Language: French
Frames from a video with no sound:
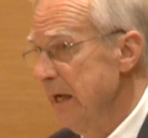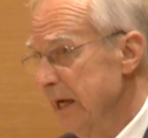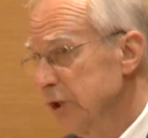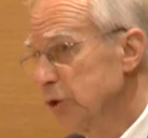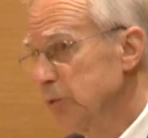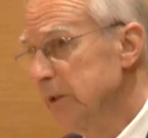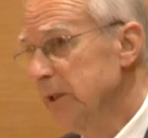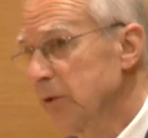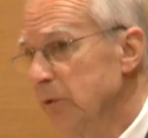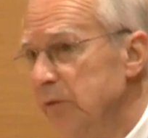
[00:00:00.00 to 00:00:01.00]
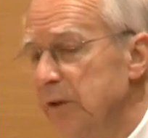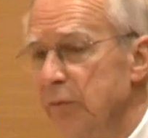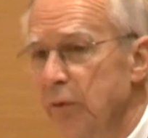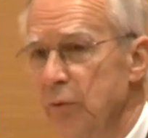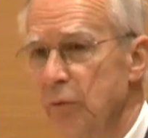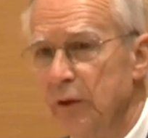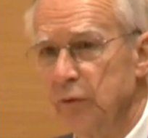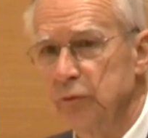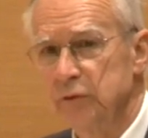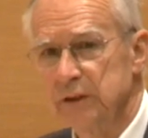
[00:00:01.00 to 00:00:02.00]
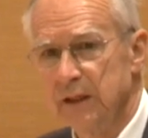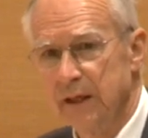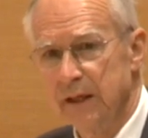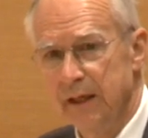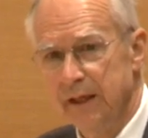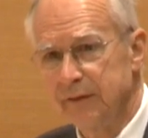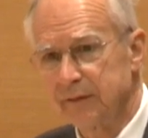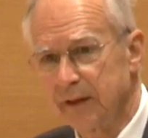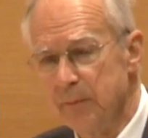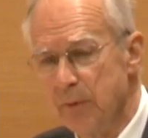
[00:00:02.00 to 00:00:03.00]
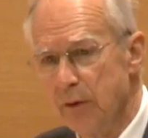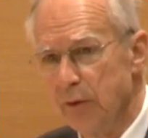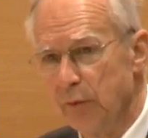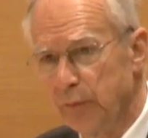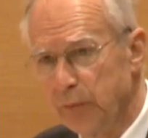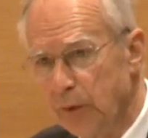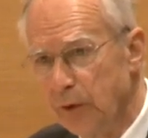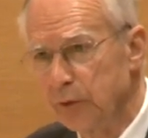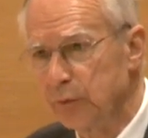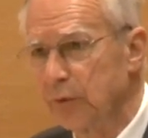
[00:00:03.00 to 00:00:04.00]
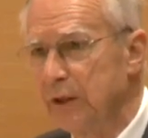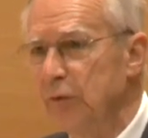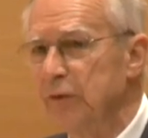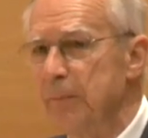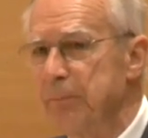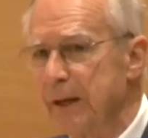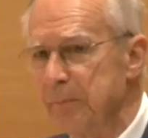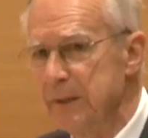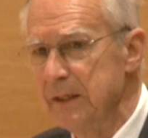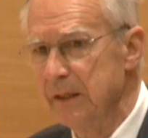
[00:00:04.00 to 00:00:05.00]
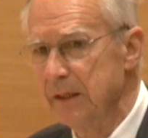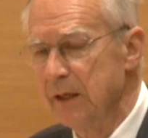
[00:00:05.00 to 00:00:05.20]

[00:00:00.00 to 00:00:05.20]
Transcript: et là je dois dire que nous avons eu un soutien extrêmement fort, ce qui nous a permis